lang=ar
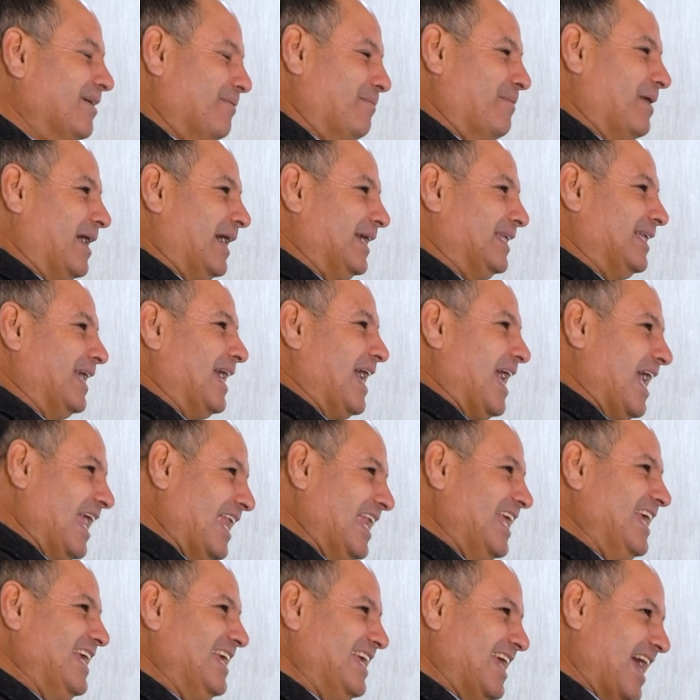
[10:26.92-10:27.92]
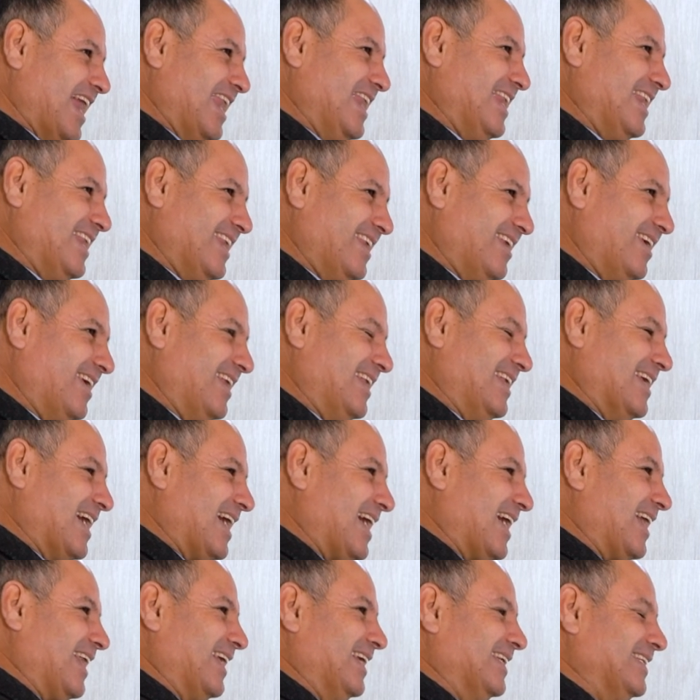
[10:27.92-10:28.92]
مع آليا اللي
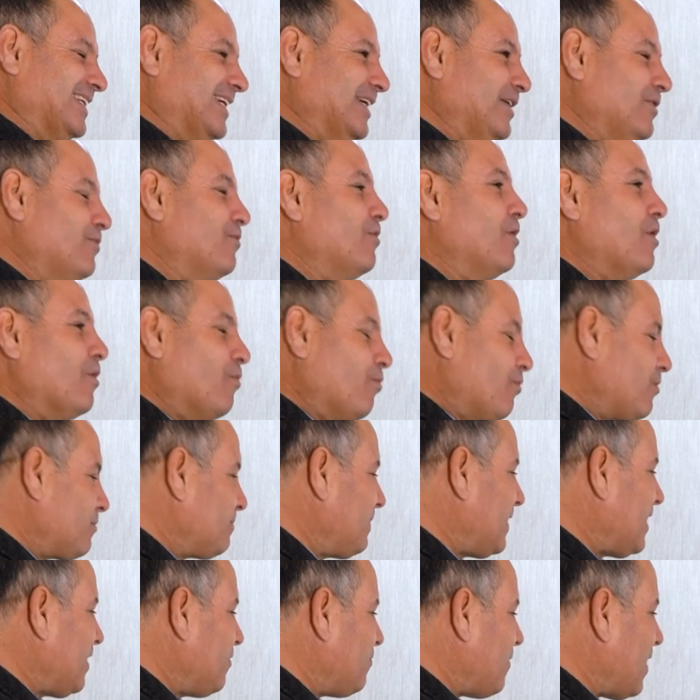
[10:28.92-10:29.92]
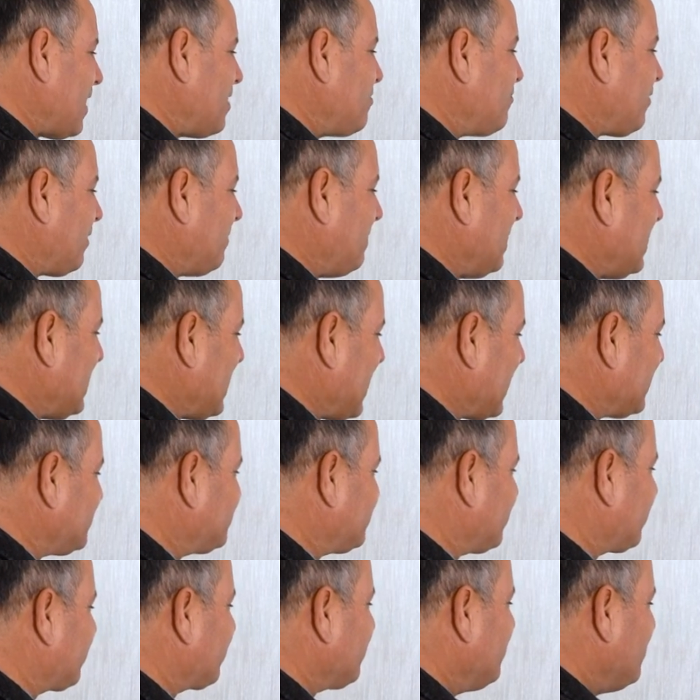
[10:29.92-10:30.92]
يقرأ يدعي له وربح هو أنه عمل
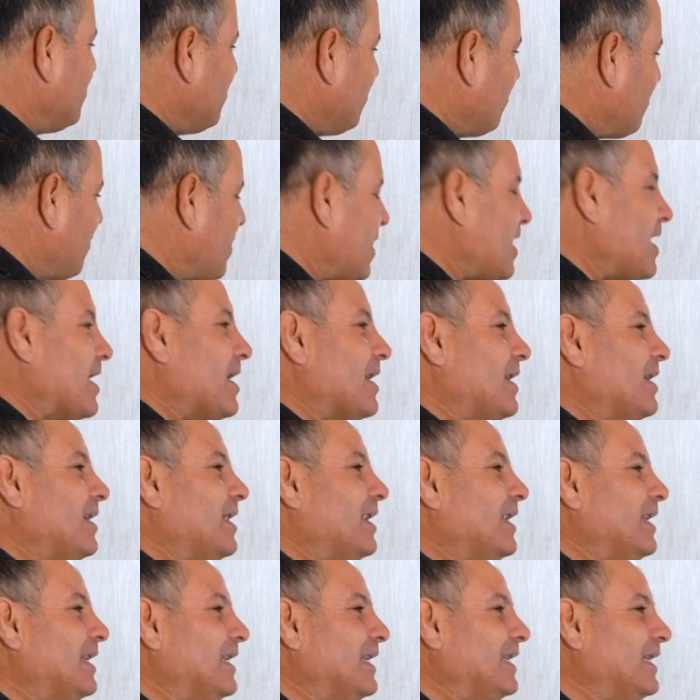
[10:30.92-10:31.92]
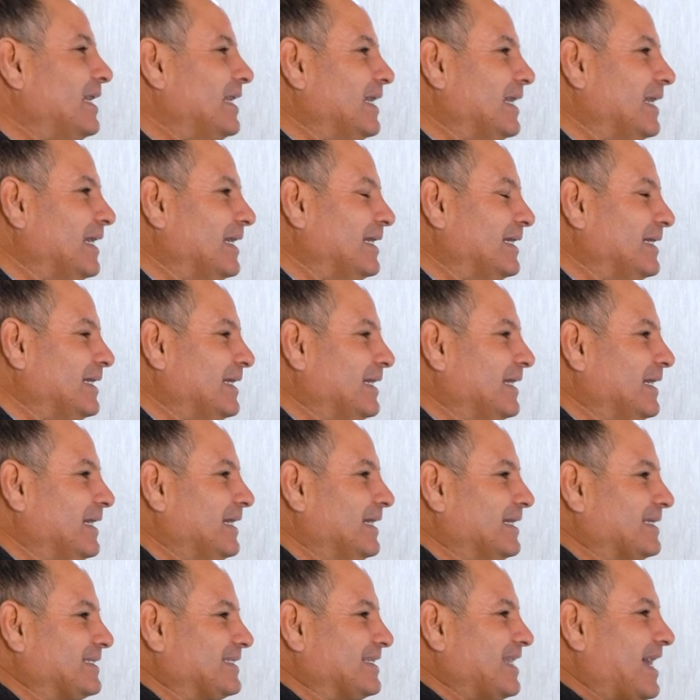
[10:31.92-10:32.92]
الأجر
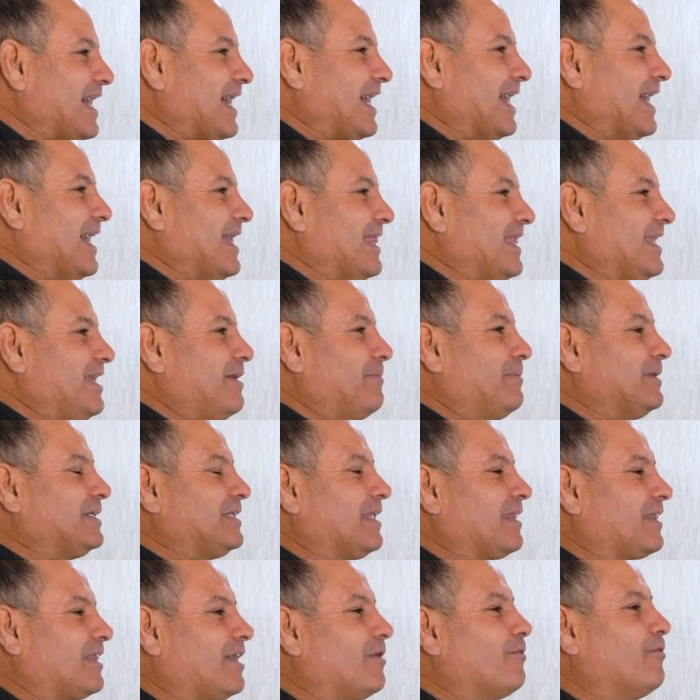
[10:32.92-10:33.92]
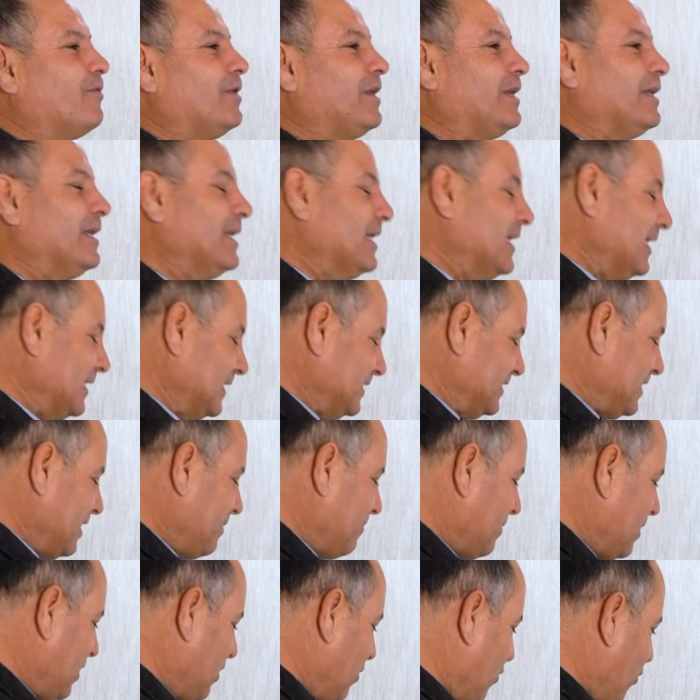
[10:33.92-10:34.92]
والصناعة هذه باش تضوي
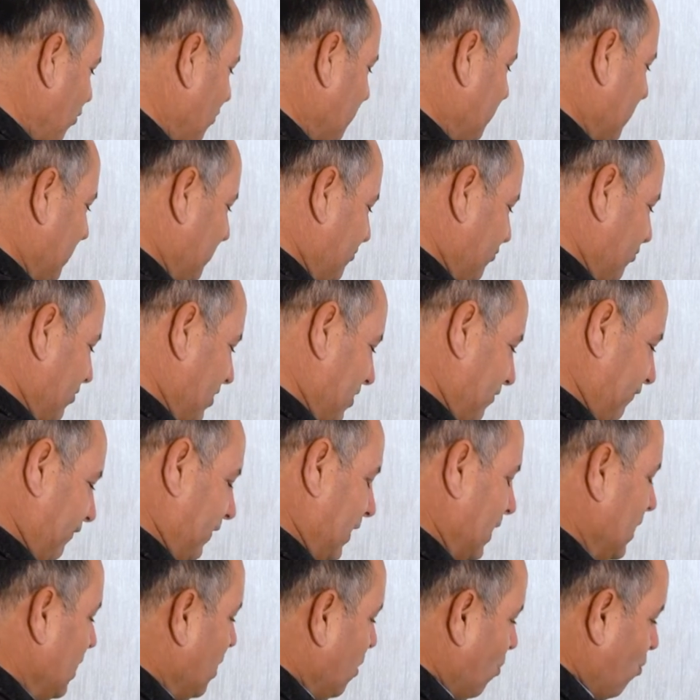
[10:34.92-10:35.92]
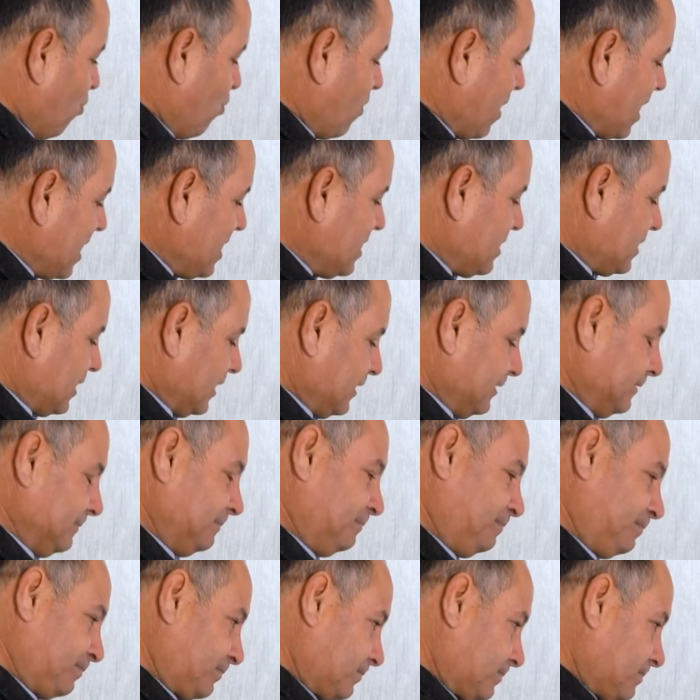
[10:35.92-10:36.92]
جامع عقبة بن نافع
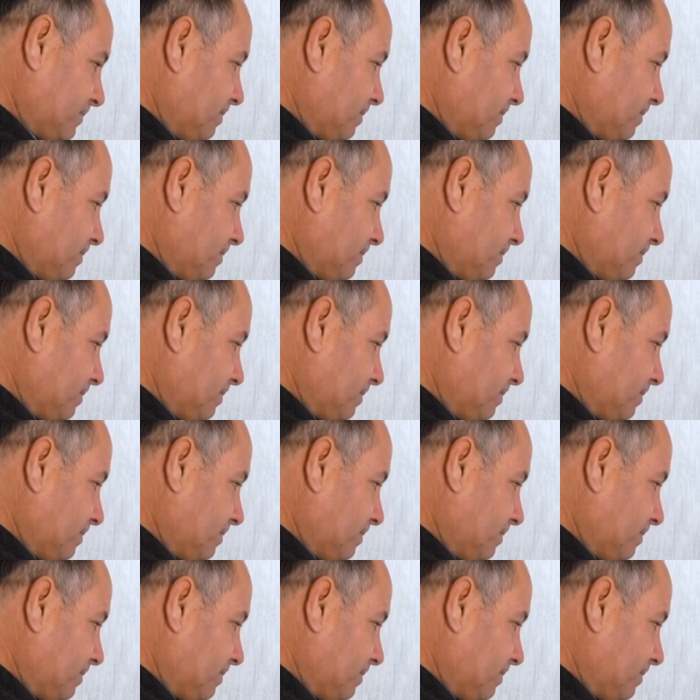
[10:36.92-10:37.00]
وأيضا